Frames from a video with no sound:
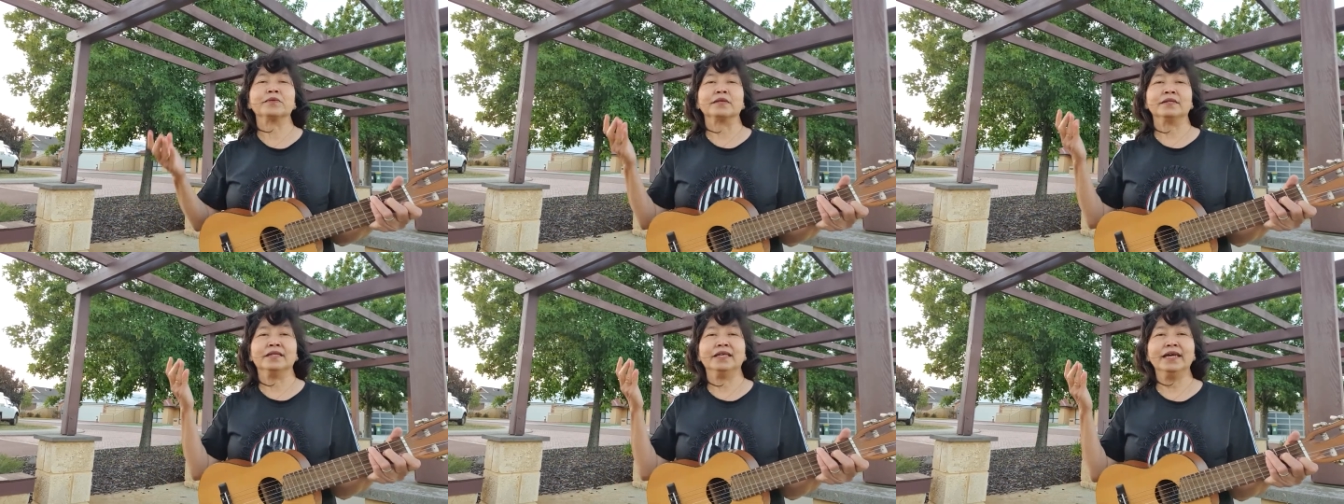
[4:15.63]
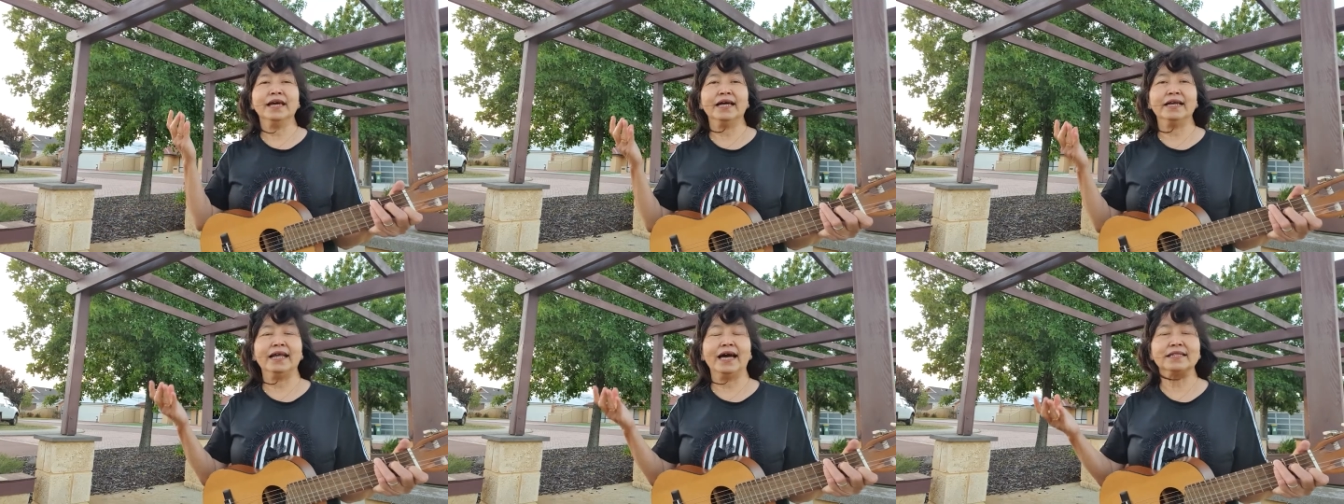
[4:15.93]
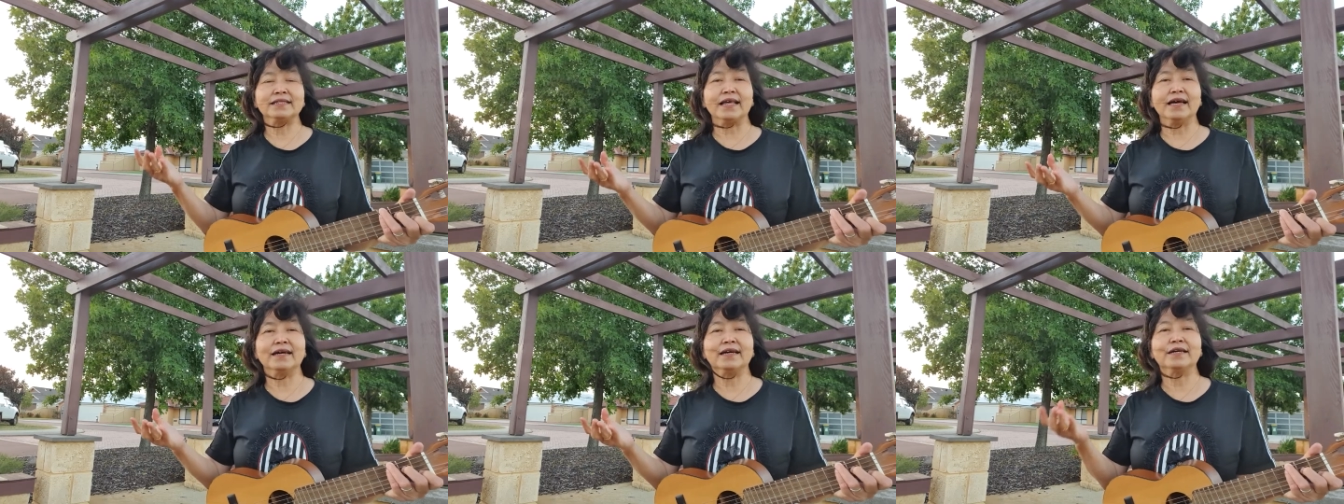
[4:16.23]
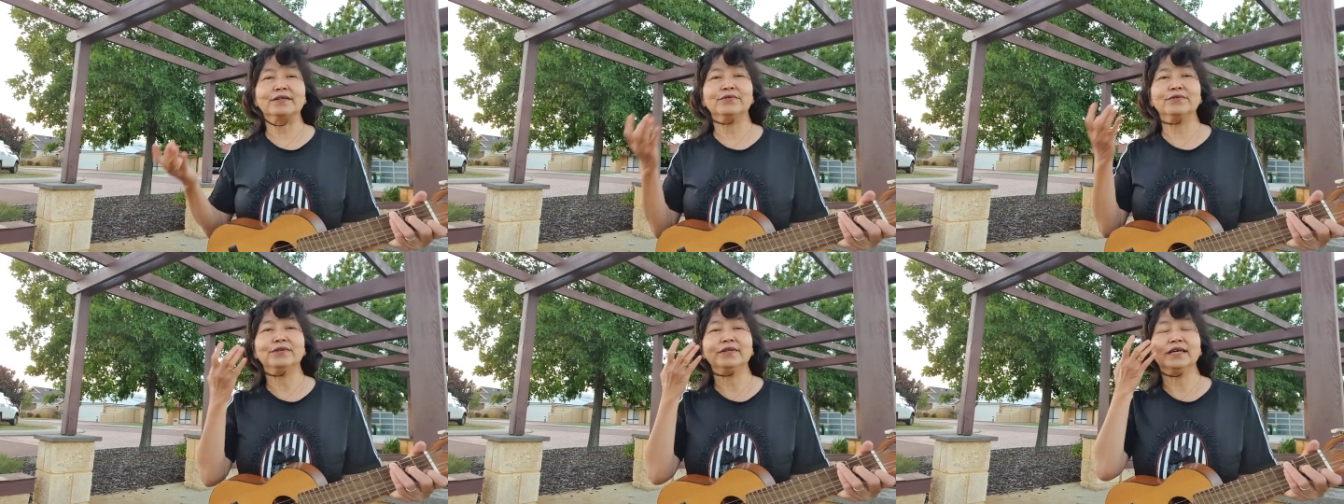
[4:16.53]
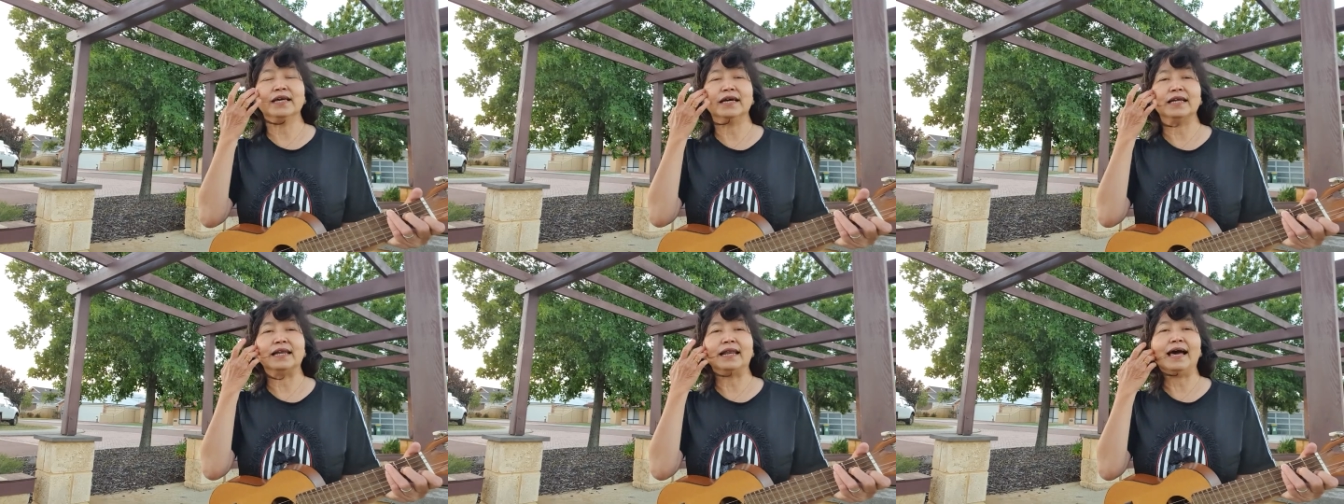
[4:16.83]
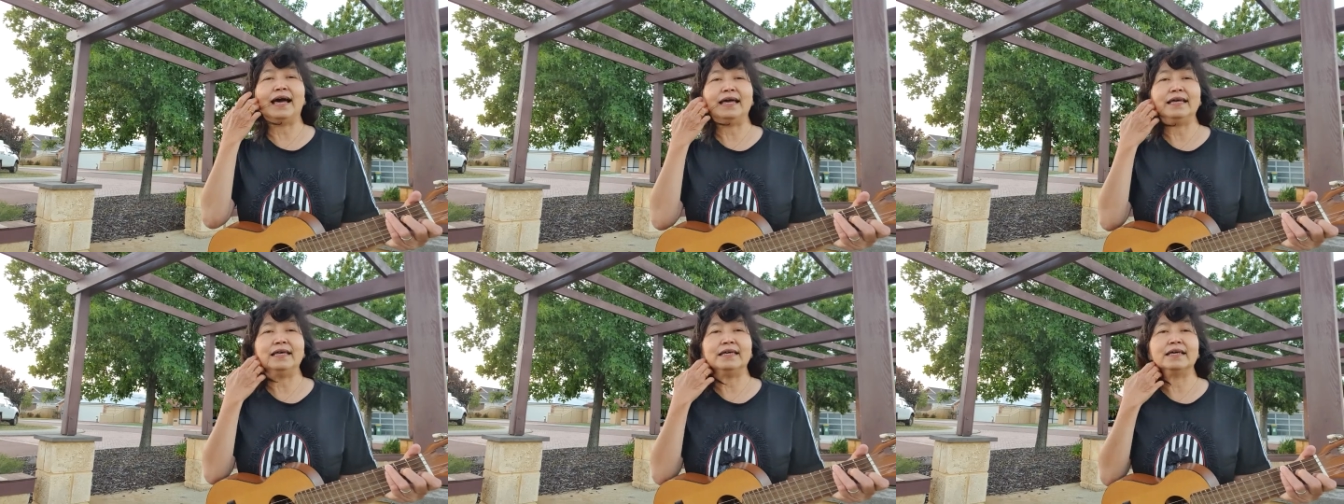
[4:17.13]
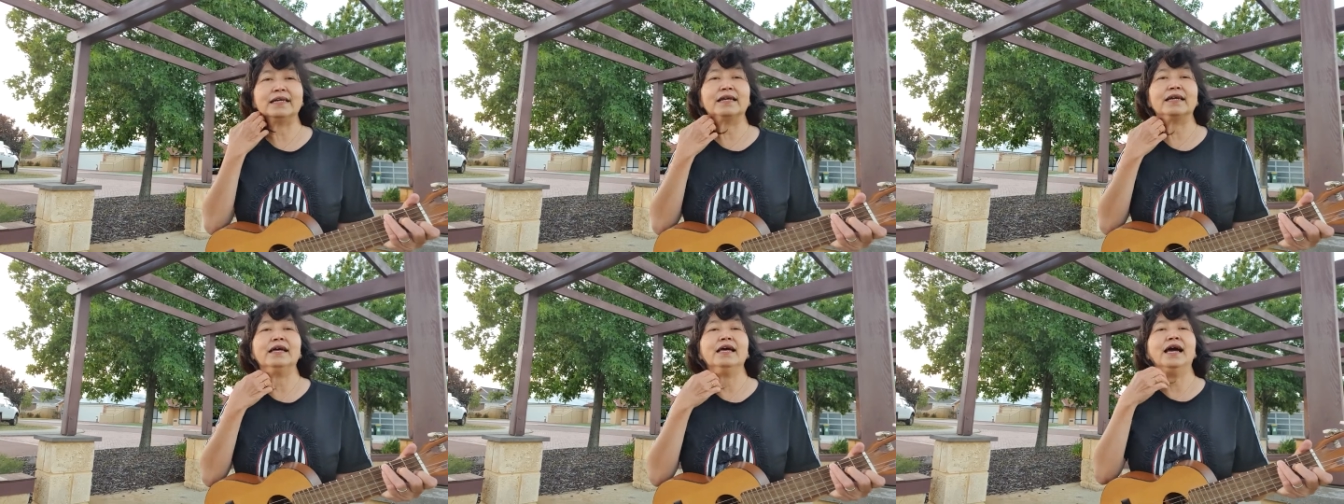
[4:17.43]
dia datang ke dunia
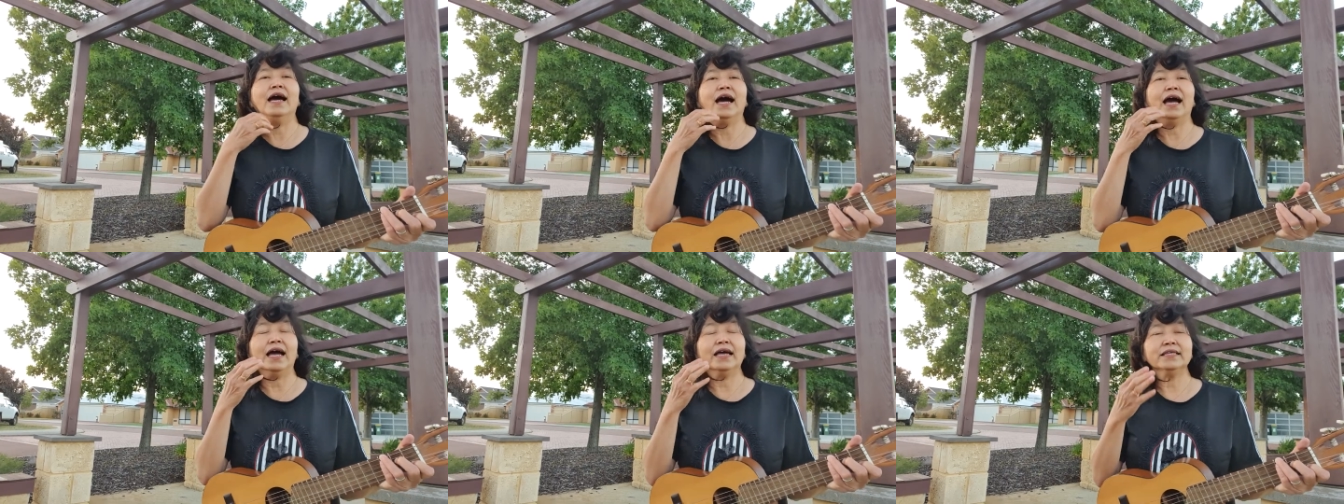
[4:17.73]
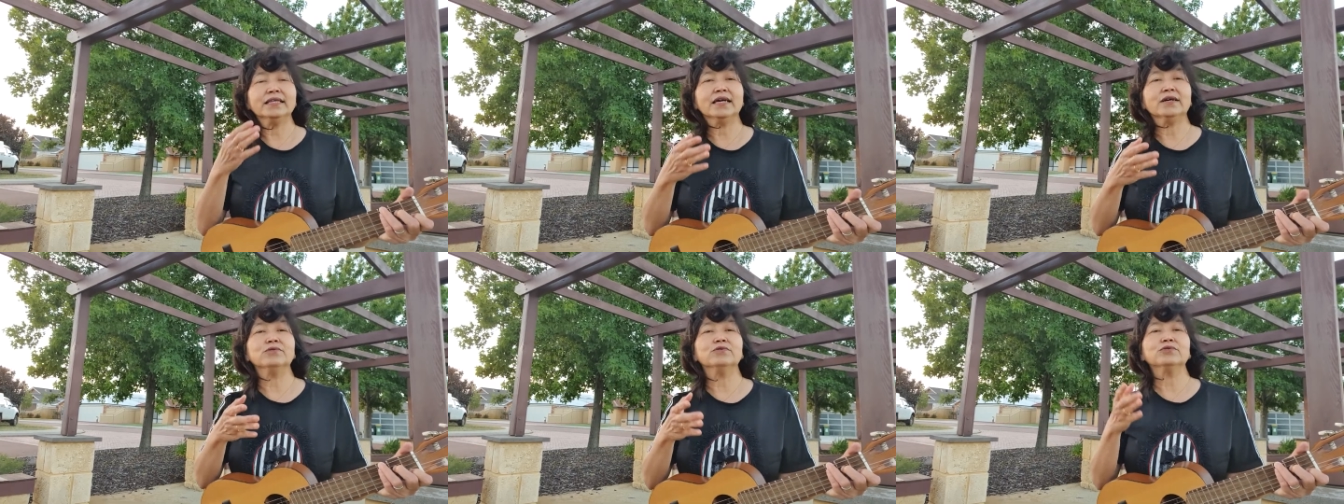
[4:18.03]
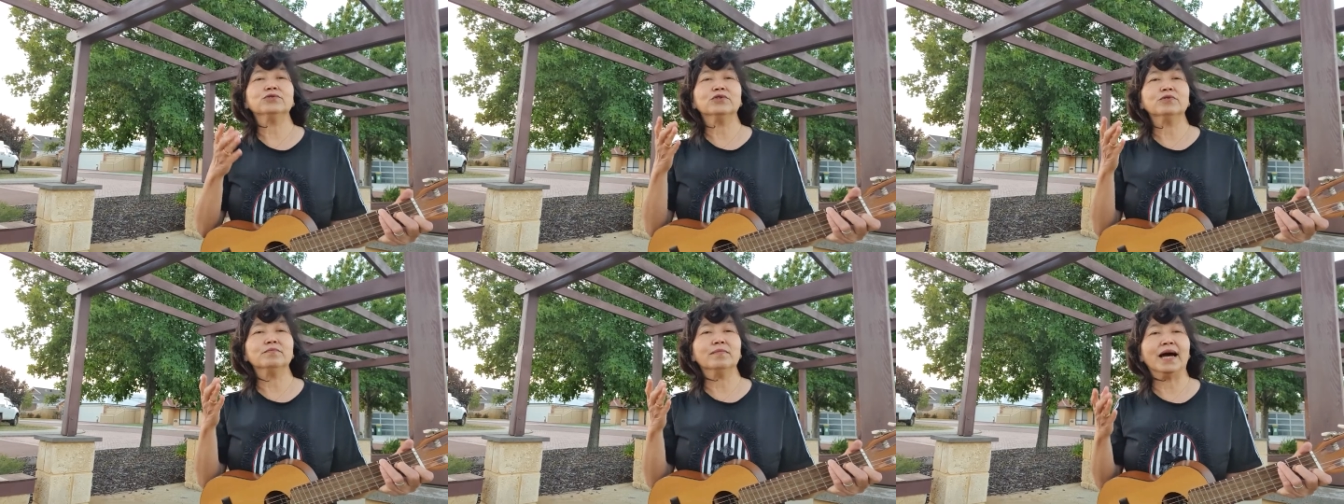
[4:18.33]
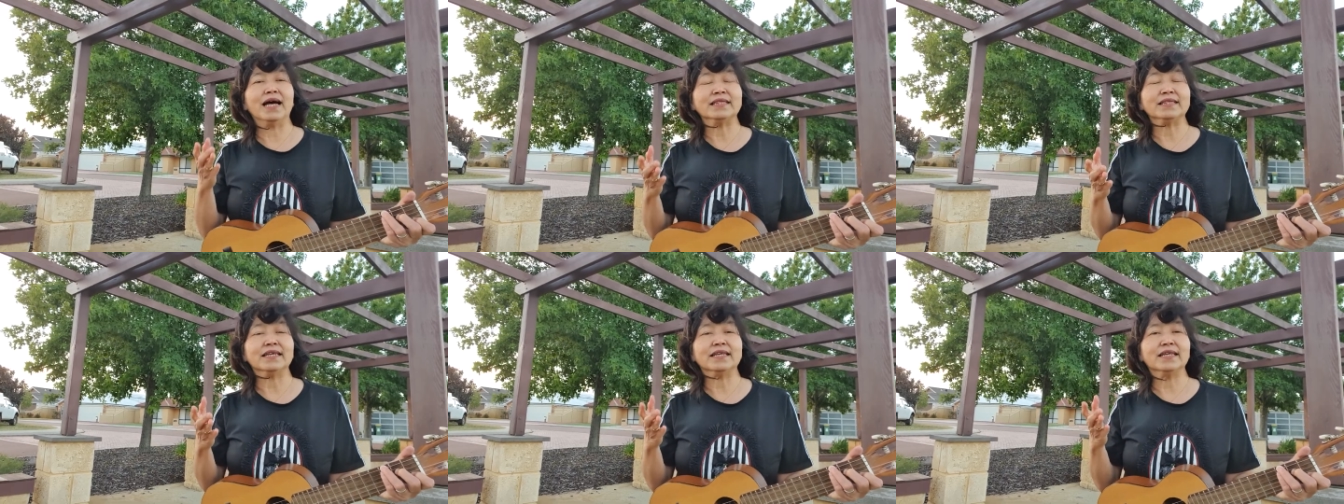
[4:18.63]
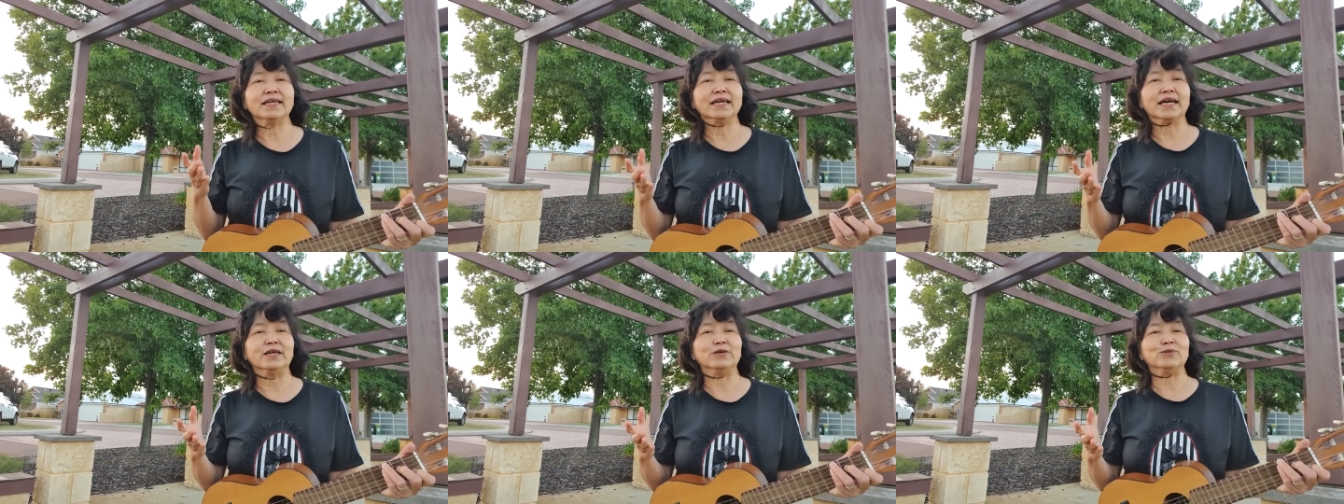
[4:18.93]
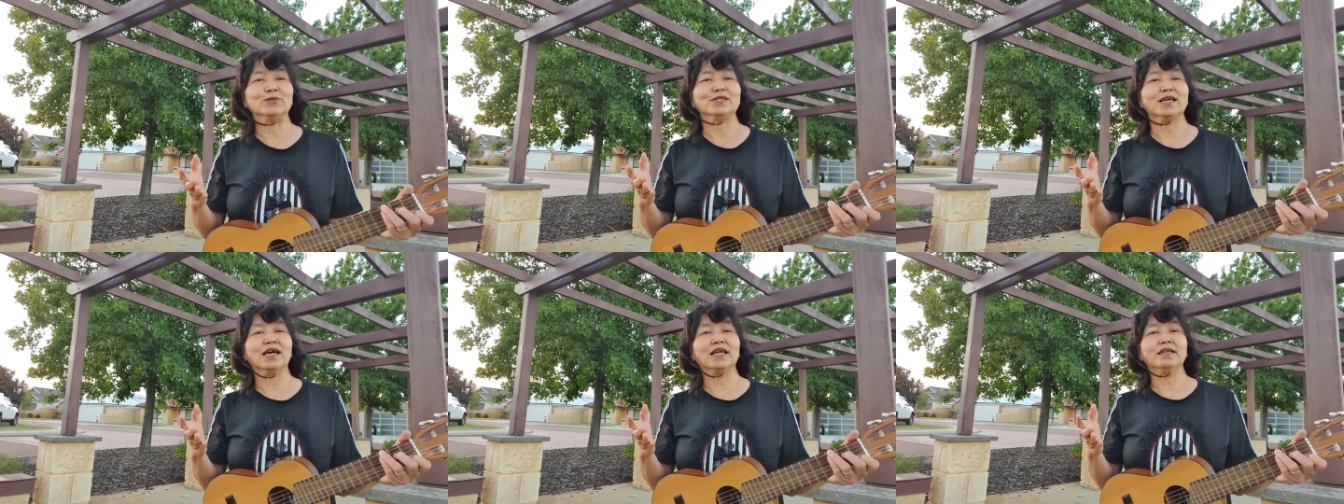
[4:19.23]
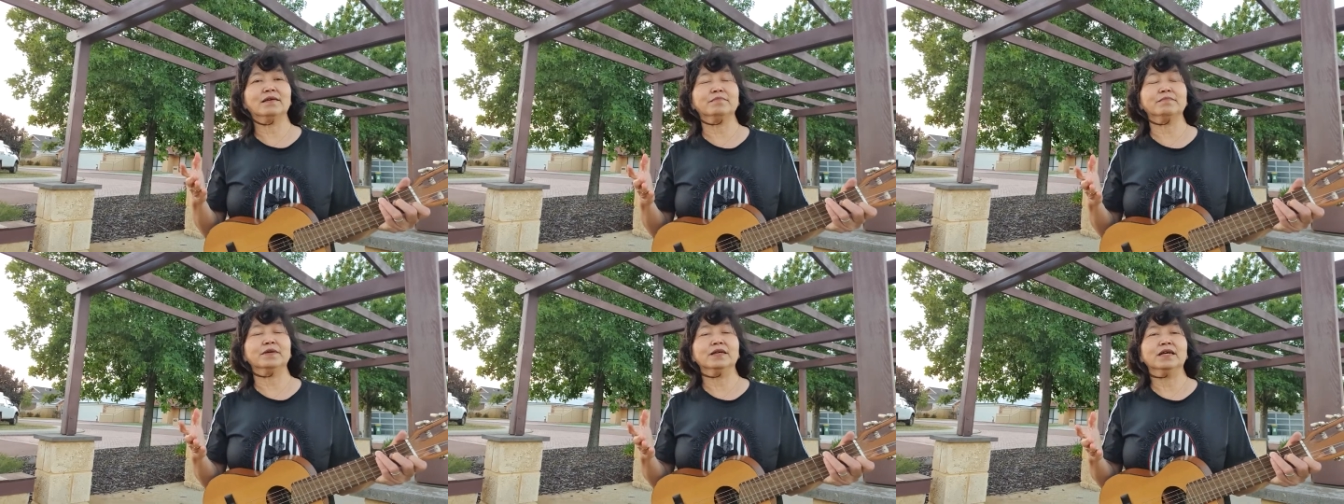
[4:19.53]
lahir hanya untuk mati di kayu
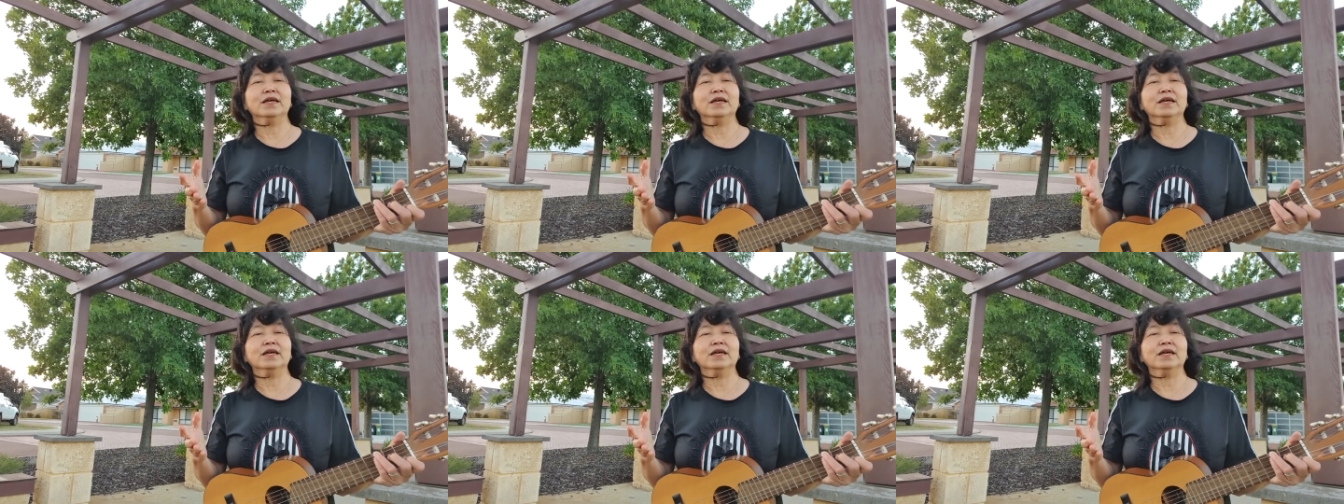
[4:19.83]
salib.